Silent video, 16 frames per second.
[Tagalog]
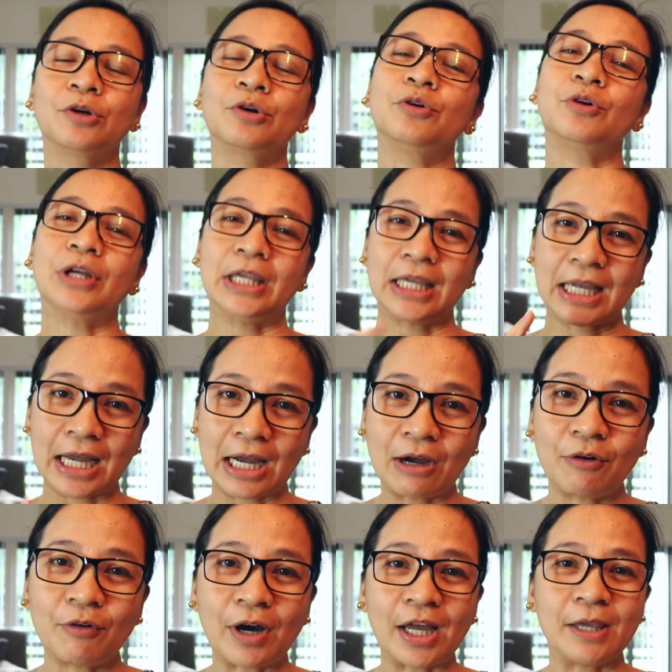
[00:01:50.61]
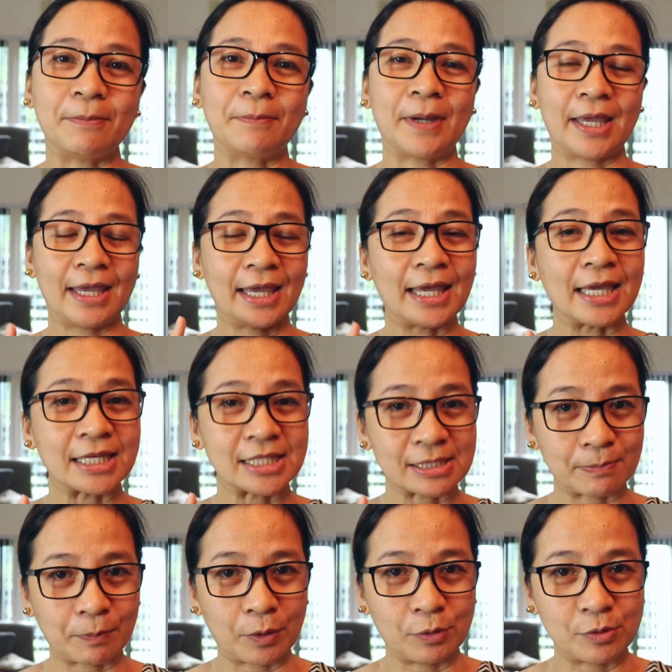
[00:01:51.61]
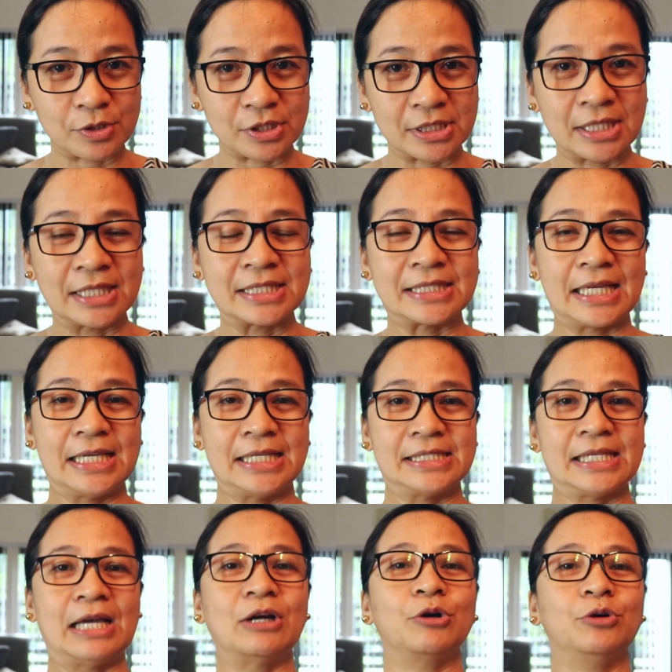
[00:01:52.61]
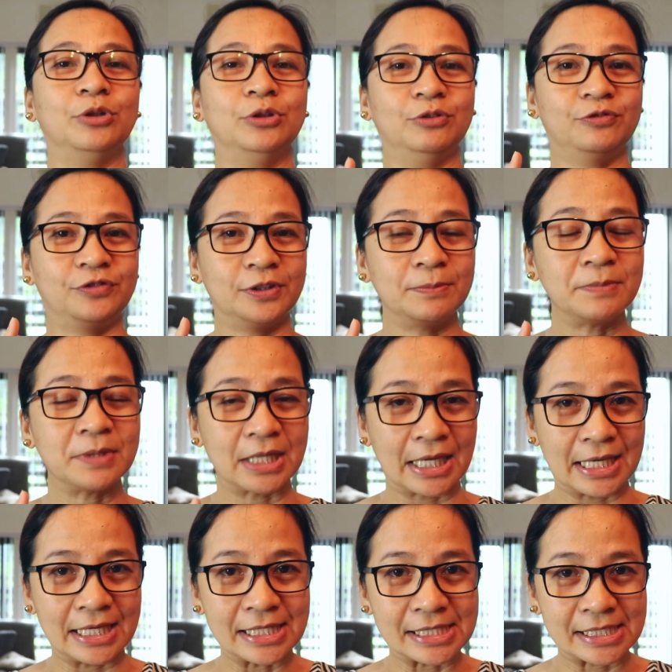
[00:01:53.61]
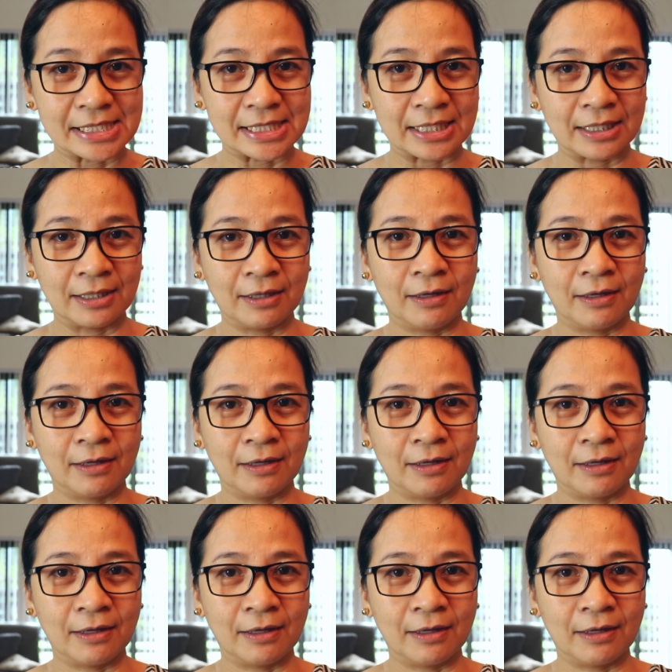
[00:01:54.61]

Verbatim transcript: Kung ikaw ay may expose sa isang confirmed case